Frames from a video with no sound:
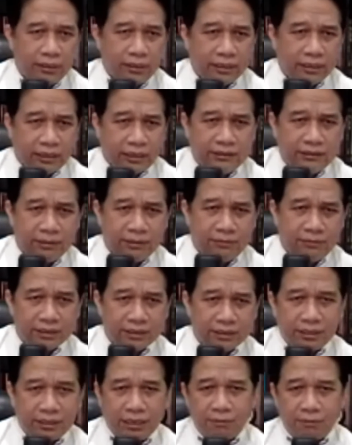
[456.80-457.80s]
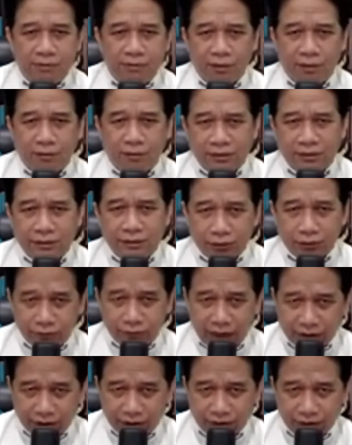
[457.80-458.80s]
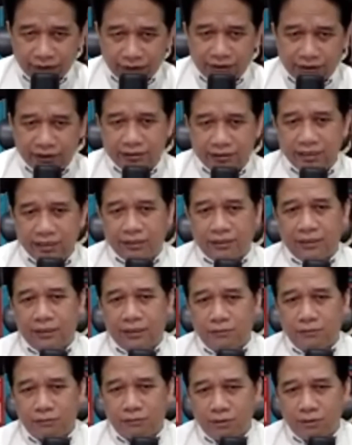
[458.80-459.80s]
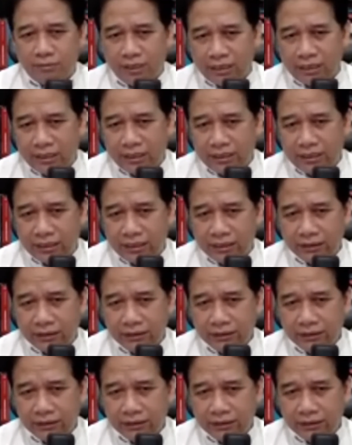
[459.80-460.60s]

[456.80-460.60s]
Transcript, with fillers: rejim yang sekarang berkuasa juga harus konsisten dengan hukum yang ada.